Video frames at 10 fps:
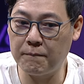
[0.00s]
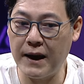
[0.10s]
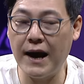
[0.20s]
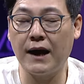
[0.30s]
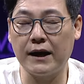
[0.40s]

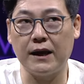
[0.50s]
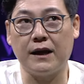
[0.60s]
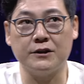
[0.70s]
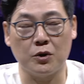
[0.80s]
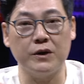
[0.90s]
ภาคเอ
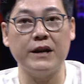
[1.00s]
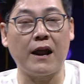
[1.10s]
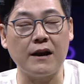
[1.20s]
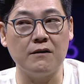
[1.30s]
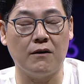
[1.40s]
กชนใน
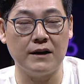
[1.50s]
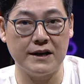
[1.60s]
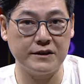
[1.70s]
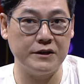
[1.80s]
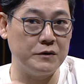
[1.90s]
เรื่องของเล
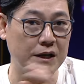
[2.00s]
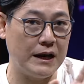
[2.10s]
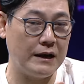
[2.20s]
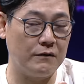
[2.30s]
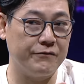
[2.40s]
สคิวที่
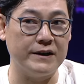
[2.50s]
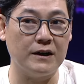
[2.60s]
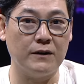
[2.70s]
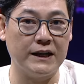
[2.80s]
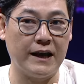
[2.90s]
เราฝึก
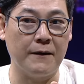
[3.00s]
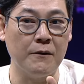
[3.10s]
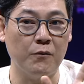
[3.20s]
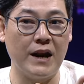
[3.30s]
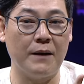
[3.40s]
ก่อนเนี่ย
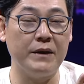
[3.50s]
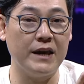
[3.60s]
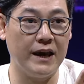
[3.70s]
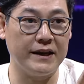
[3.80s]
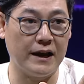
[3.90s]
เวลามี
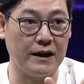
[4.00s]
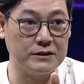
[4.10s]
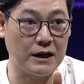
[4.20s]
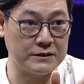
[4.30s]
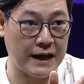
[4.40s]
เหตุเนี่ยเรา
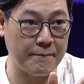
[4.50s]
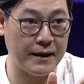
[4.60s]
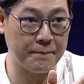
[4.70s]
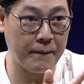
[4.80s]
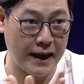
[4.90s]
จะสา
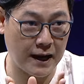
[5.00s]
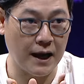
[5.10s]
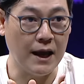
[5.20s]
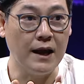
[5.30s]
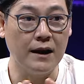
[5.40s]
มารถแพ็ค
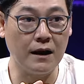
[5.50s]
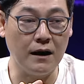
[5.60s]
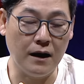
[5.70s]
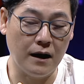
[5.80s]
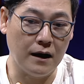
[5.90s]
แล้ว
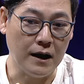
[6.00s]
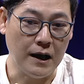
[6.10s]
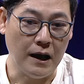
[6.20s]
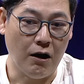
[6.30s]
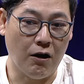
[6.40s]
ก็
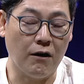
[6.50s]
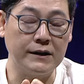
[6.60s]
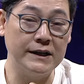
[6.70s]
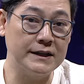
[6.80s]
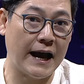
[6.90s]
ออก
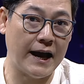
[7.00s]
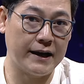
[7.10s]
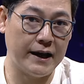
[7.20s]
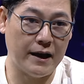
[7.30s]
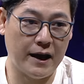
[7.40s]
เดินทาง
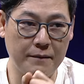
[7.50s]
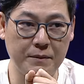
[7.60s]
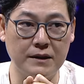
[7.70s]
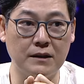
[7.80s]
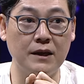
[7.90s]
เนี่ยให้ไป
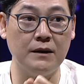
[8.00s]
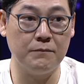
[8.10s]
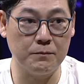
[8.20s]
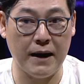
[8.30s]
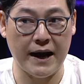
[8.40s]
ที่
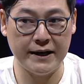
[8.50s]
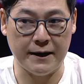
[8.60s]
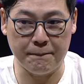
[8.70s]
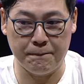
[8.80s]
หมายเนี่ย